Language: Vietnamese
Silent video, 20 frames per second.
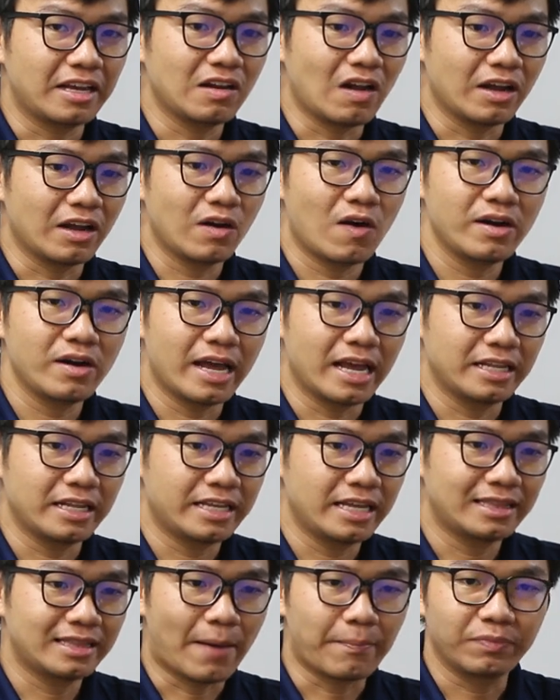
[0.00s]
thì cái loại ngói này
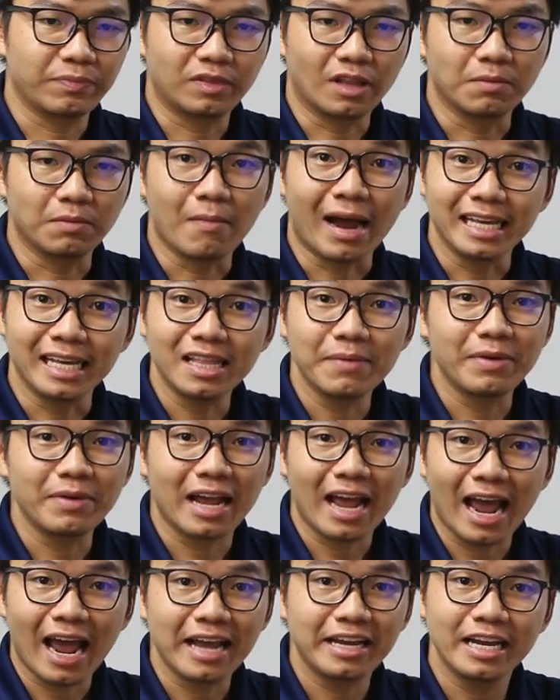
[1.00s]
chỉ tầm từ 7 tới
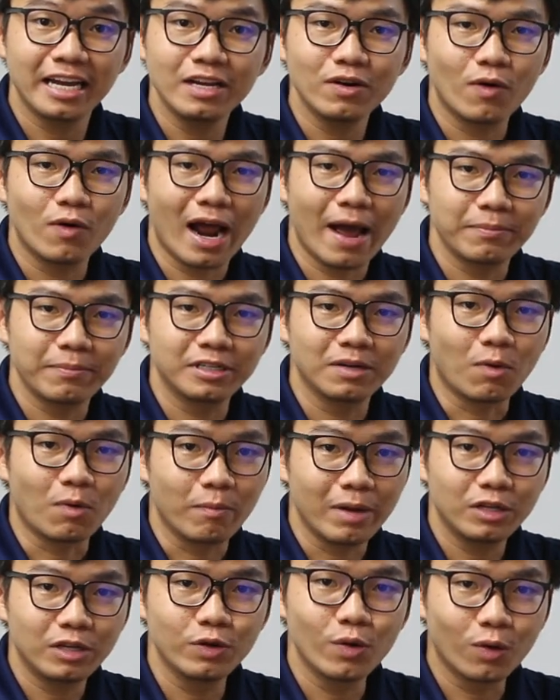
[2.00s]
12 kg trên
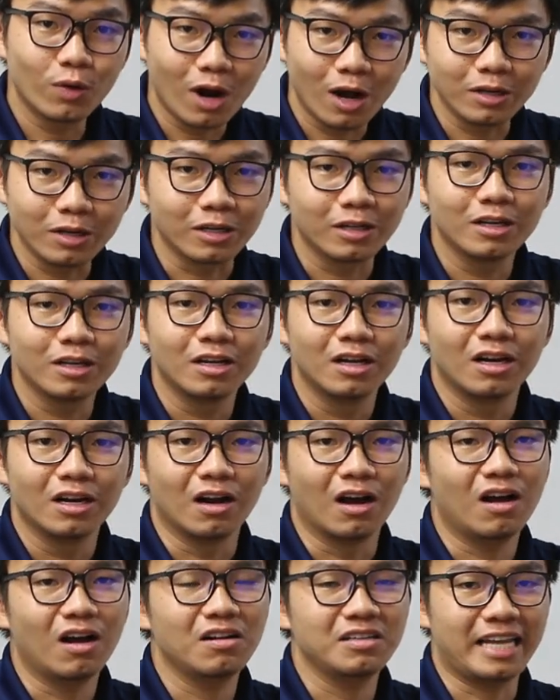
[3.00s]
một mét vuông thôi
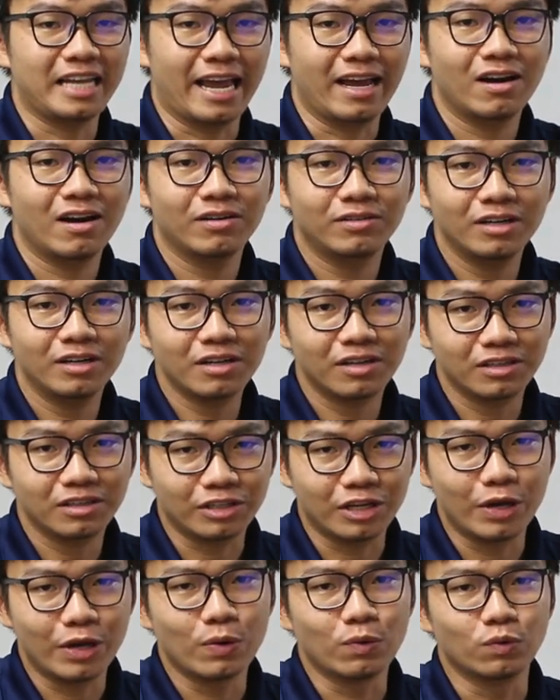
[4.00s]
nó ờ, nhẹ hơn rất
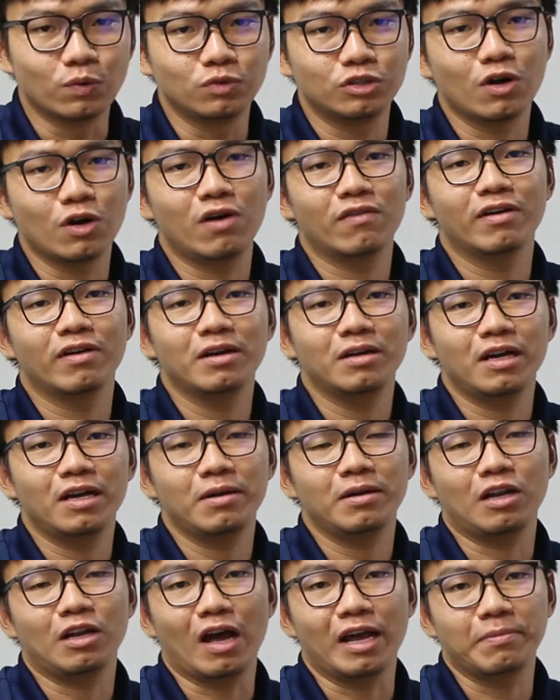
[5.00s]
nhiều so với
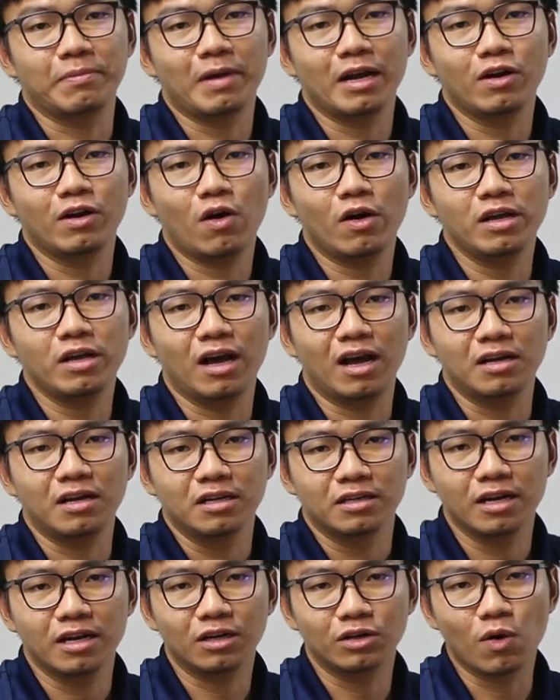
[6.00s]
cái loại mái ngói à,
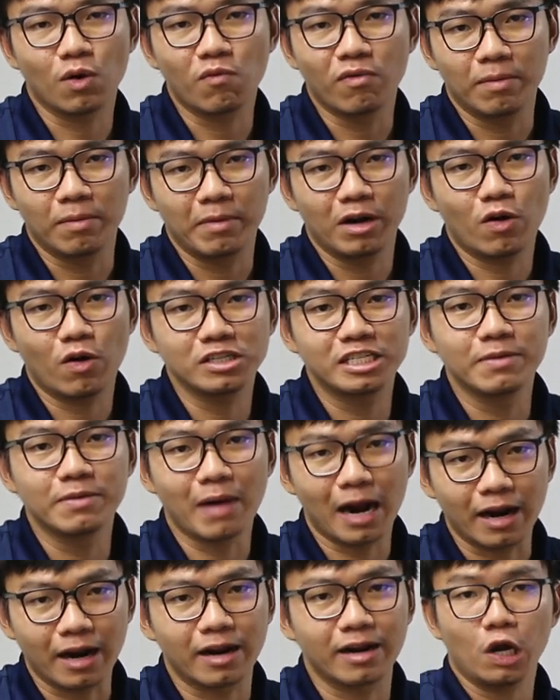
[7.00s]
đất nung và mái ngói xi
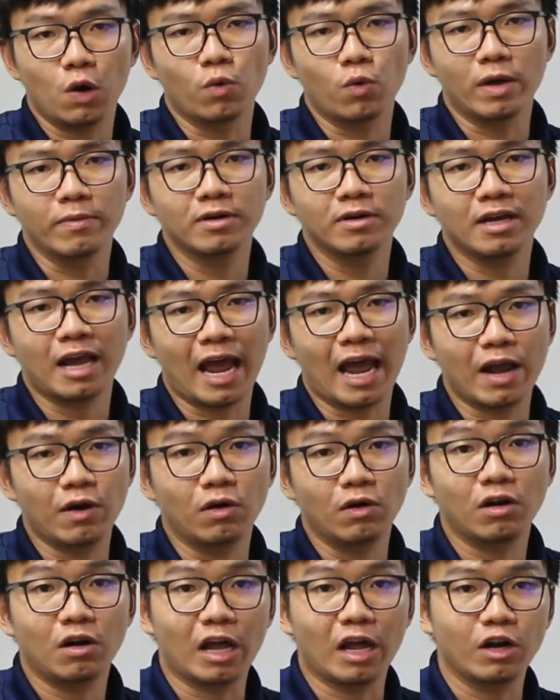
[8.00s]
măng cái ưu điểm thứ hai
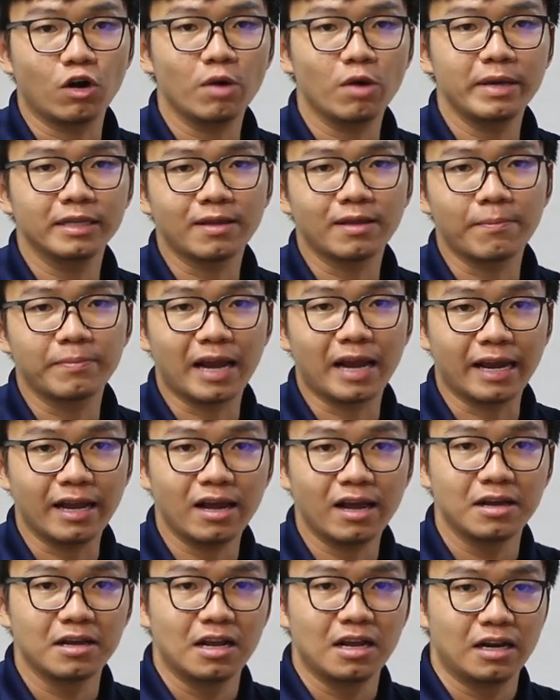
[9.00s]
của cái loại ngói bi tông này
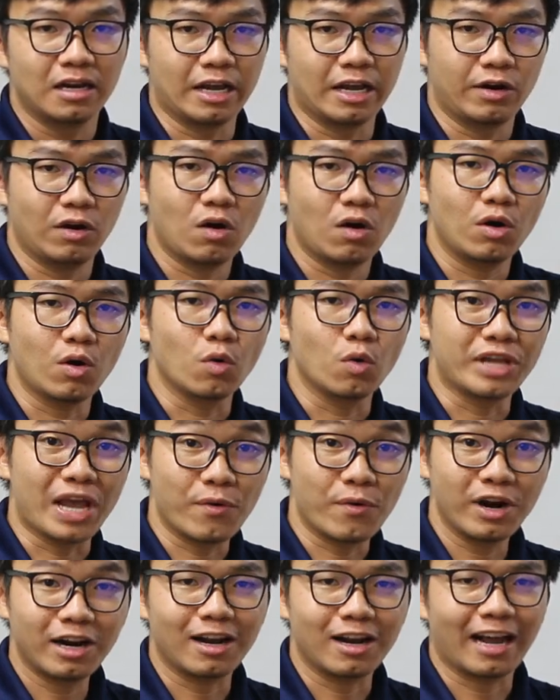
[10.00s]
á là nó có độ
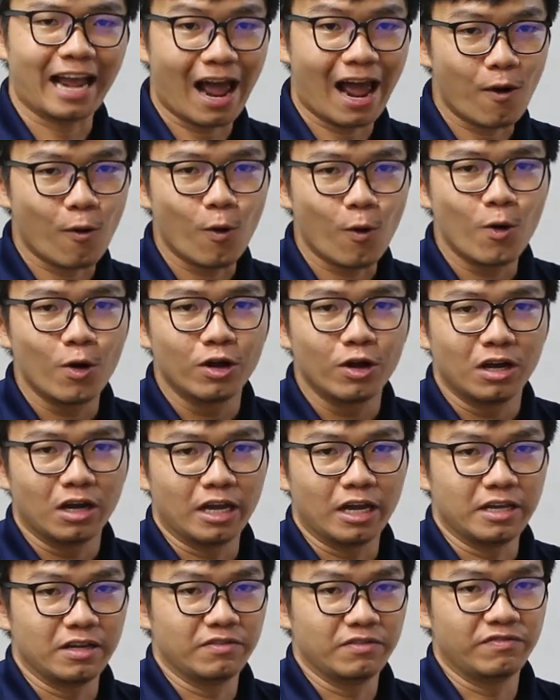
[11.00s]
dẻo rất là cao
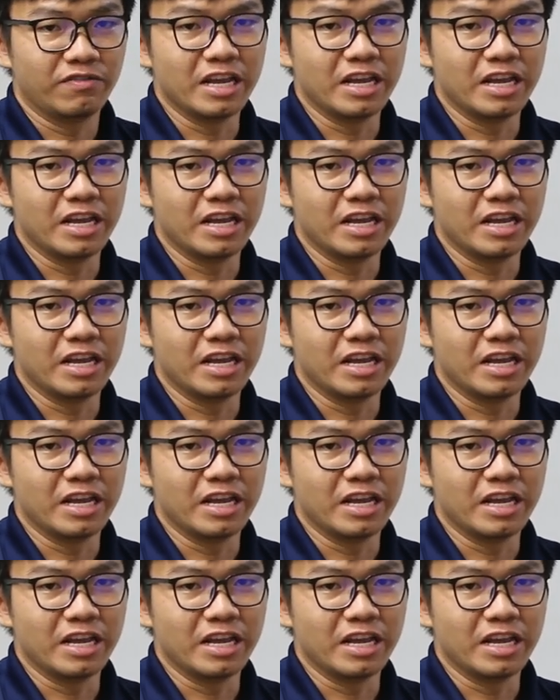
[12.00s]
thì